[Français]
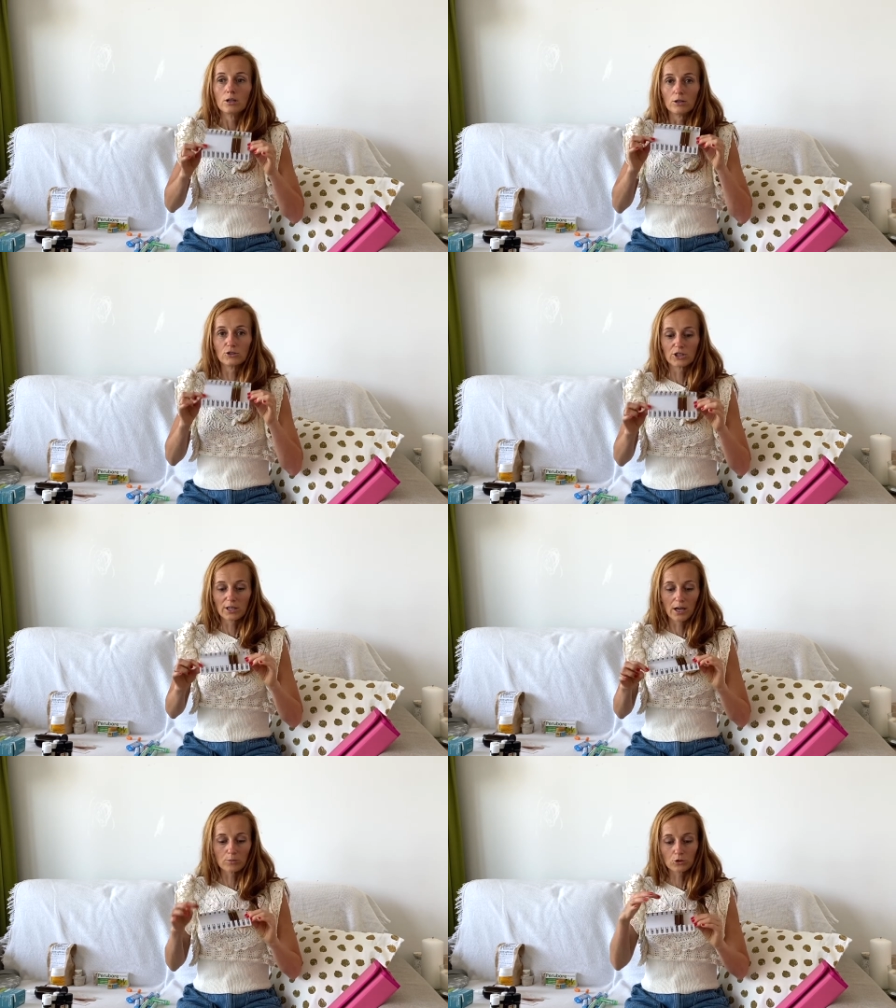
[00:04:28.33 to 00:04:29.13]

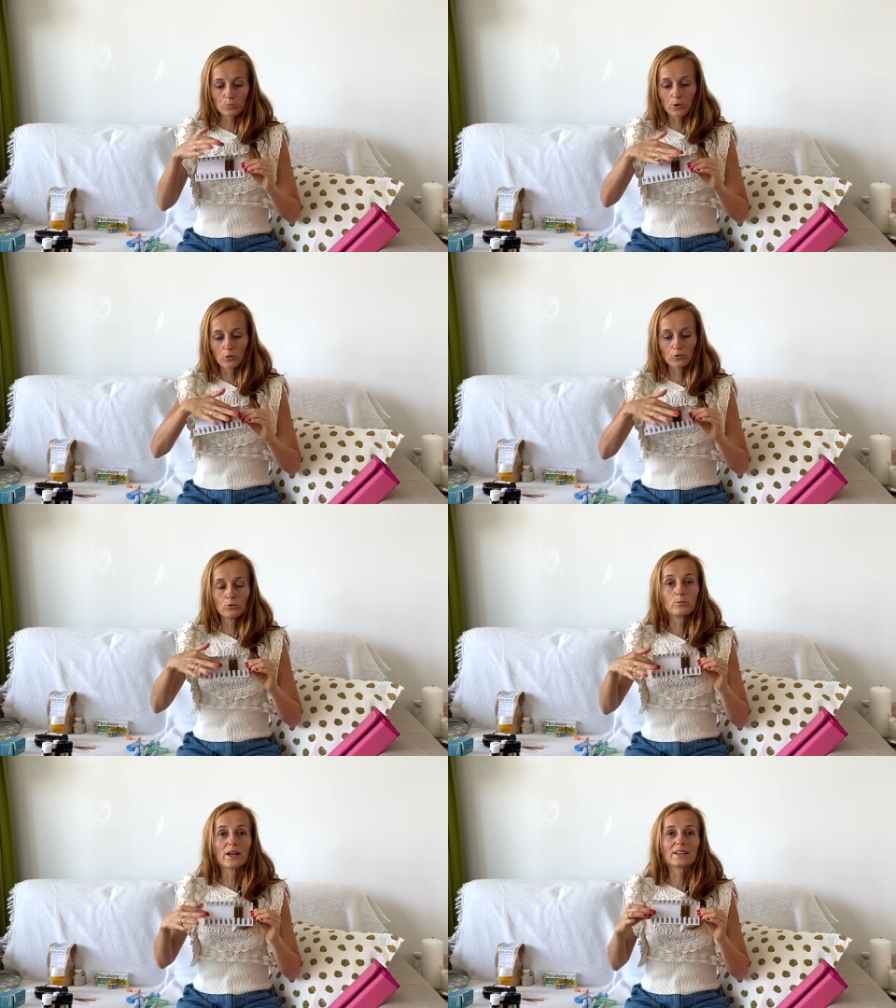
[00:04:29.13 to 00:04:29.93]
généralement, je prends une
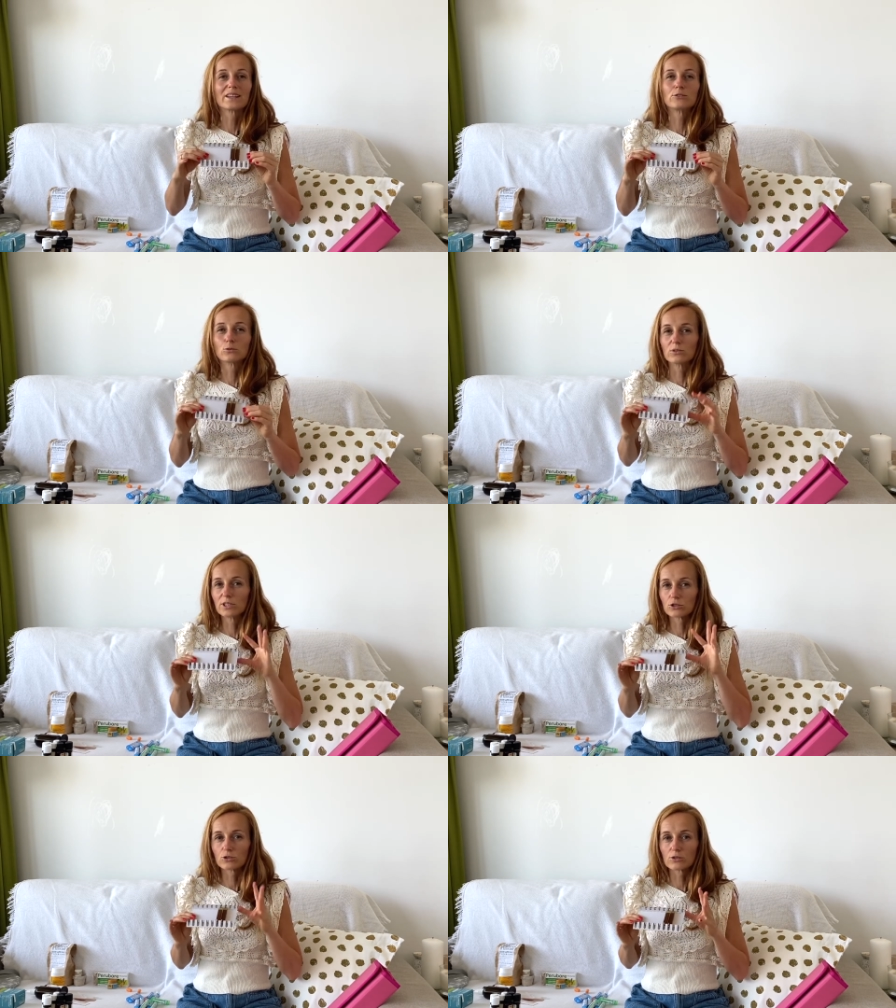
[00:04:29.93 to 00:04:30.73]
plaquette. Donc, dès
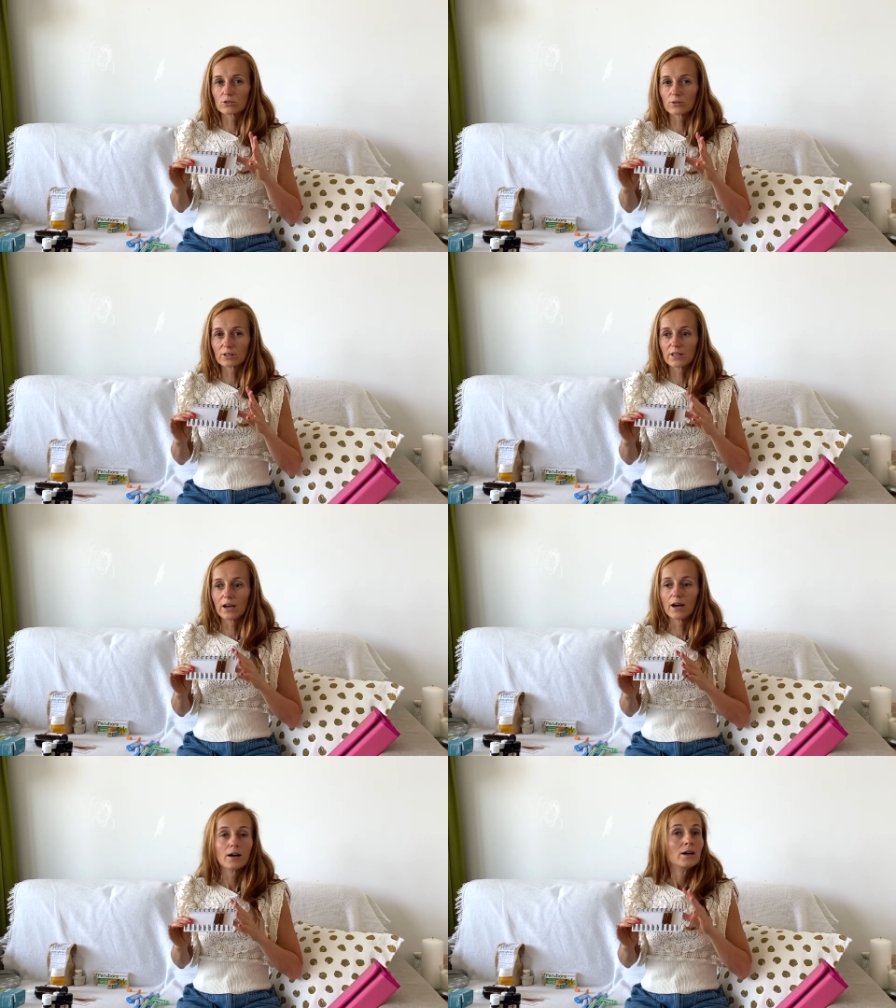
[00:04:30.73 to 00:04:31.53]
que je sens qu'il y
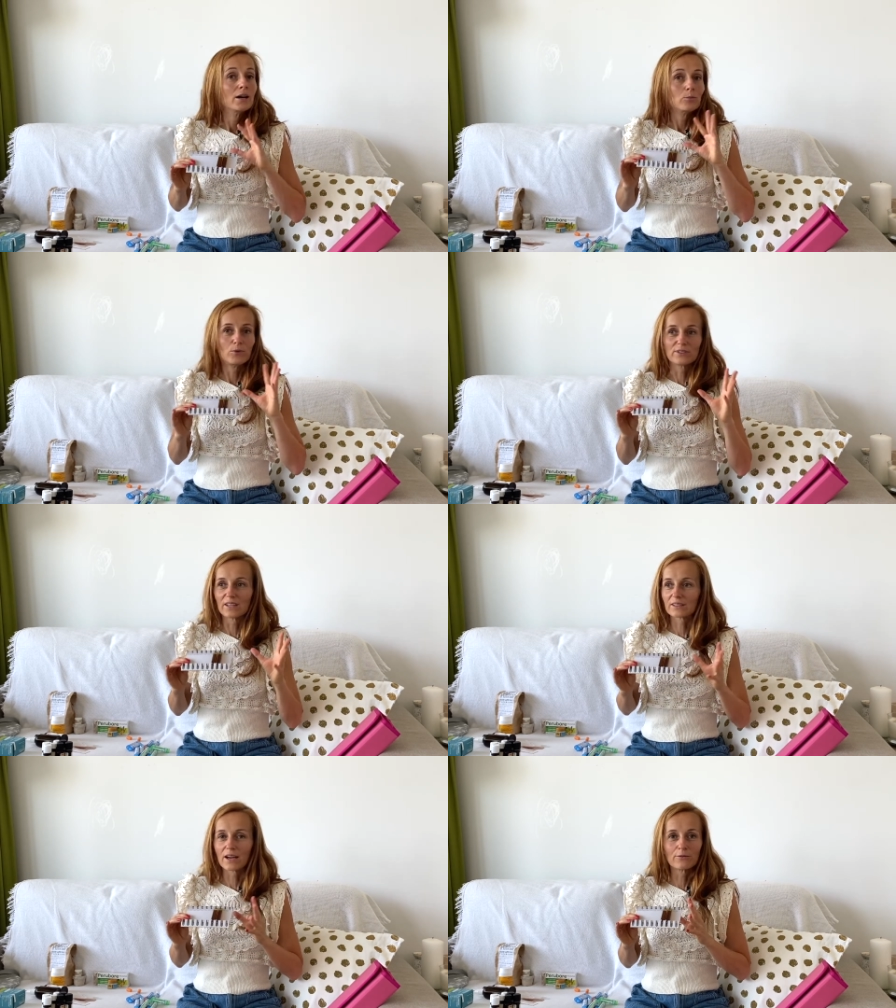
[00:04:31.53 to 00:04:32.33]
a
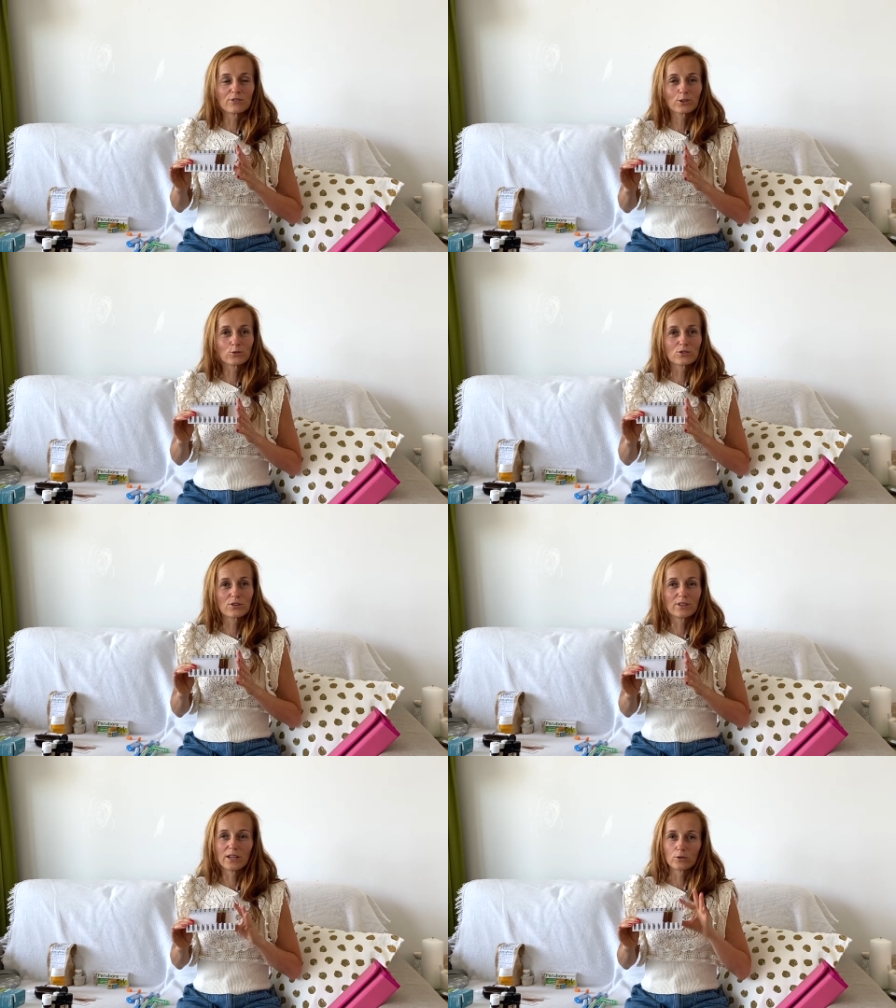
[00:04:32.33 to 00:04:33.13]
peut-être un virus dans
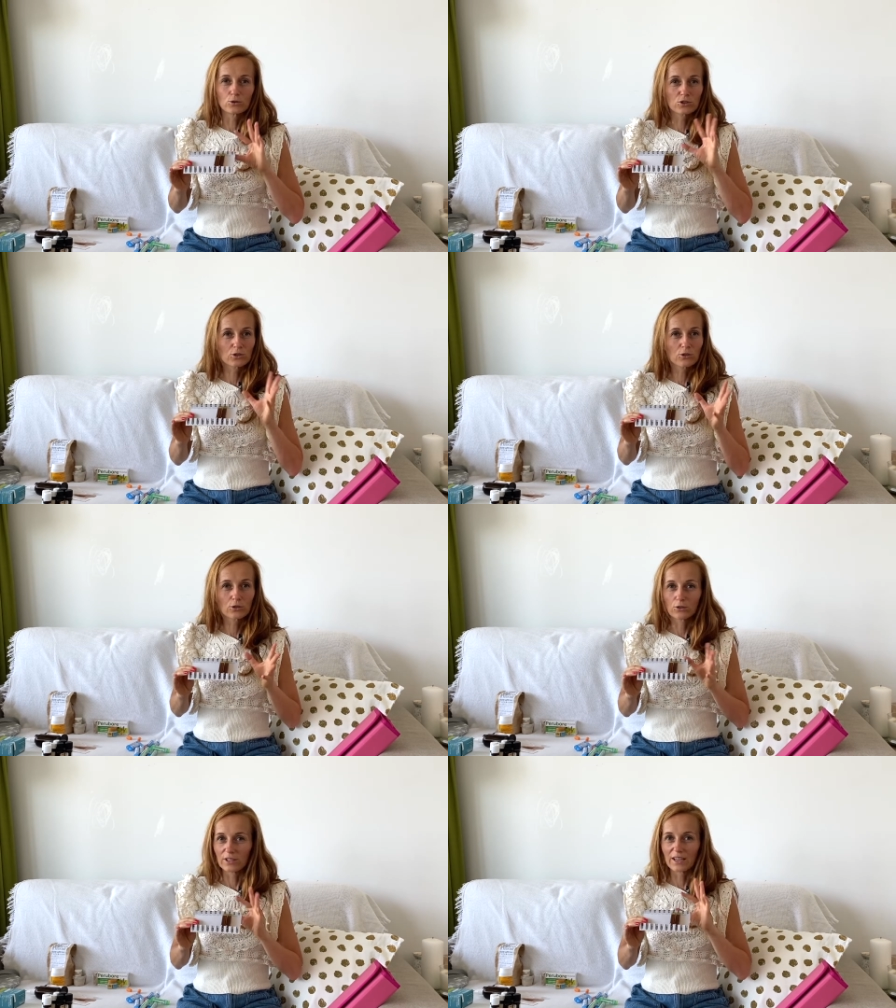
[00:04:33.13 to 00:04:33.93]
l'air où je sens
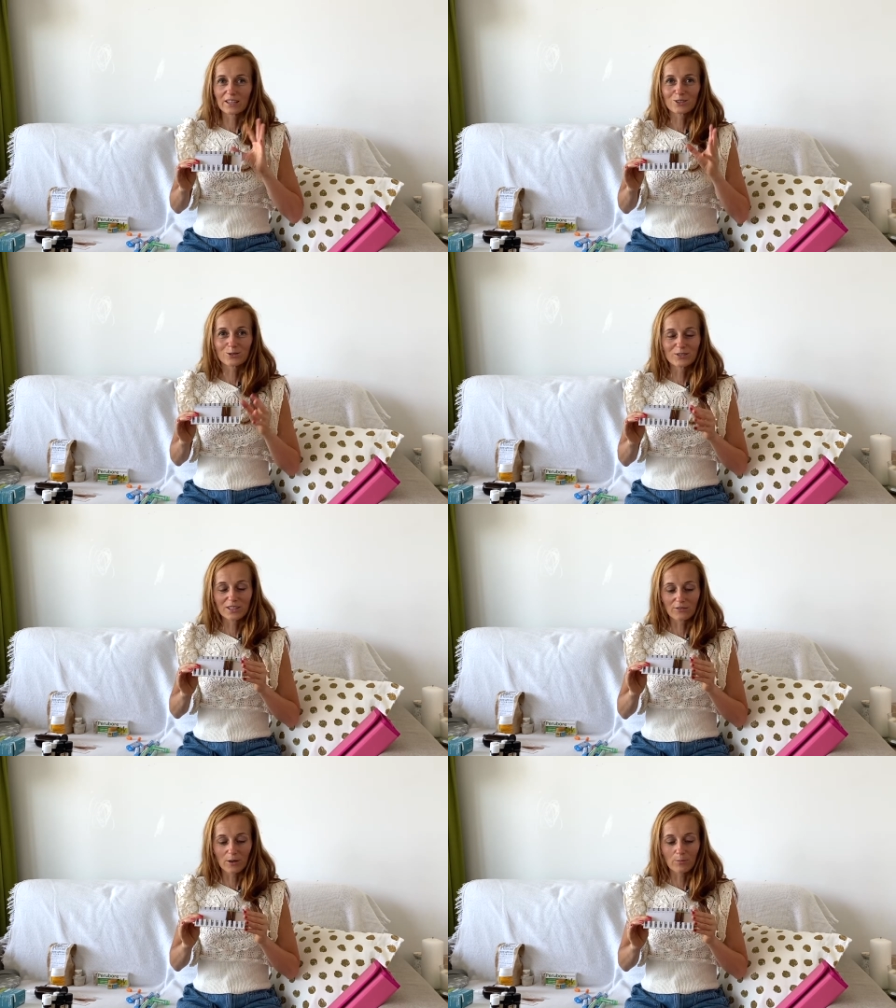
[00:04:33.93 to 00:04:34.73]
qu'il y a quelque chose qui ne
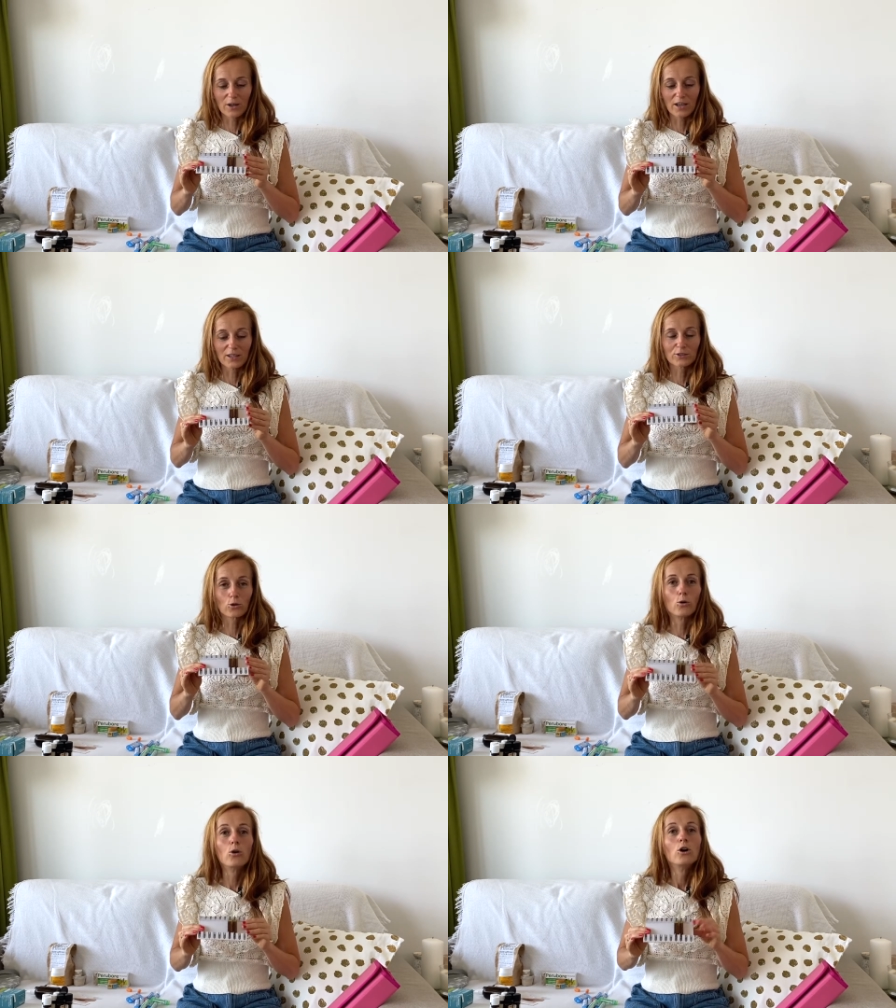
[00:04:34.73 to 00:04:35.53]
va pas
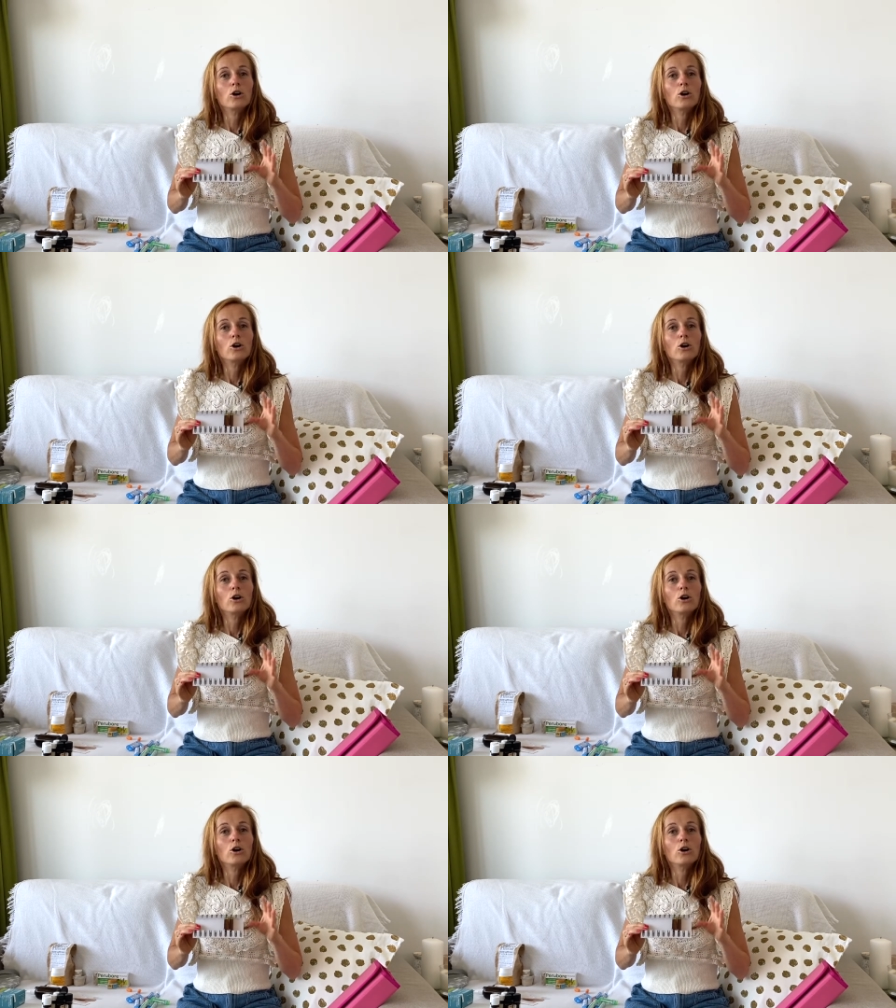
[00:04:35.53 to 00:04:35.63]
trop,